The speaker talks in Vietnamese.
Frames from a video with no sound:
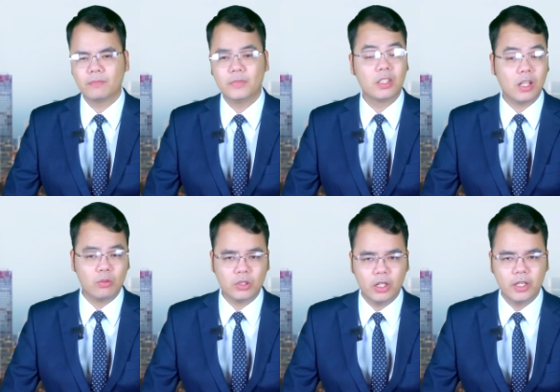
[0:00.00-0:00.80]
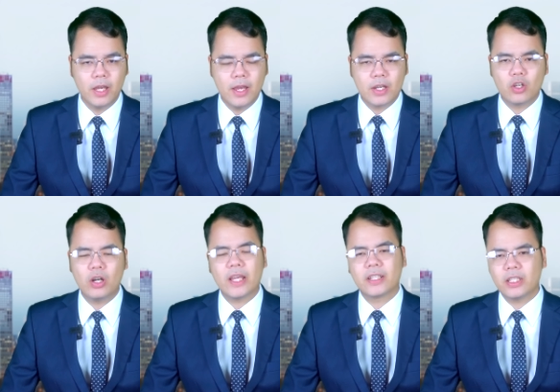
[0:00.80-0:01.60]
Nhưng đồng thời, nó
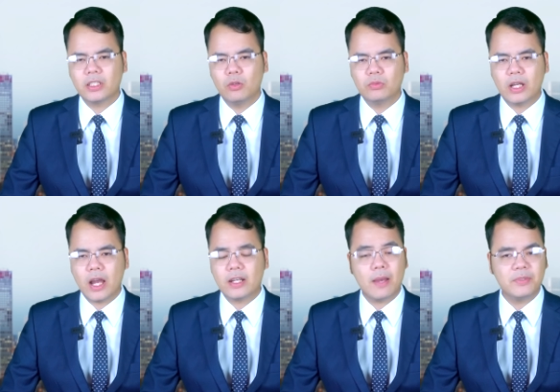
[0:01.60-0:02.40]
lại kích động Nga đáp